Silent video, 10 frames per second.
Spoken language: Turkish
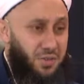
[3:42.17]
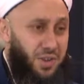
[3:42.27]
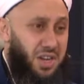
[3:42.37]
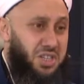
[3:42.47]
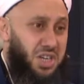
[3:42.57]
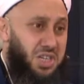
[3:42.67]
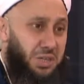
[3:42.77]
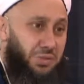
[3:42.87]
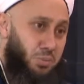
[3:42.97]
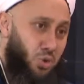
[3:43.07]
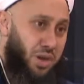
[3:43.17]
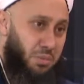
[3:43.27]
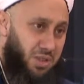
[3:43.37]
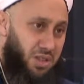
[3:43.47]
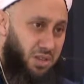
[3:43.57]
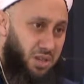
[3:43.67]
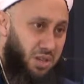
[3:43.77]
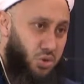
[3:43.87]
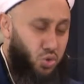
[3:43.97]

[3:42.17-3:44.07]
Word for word: vereceği cevap önemlidir. Evet.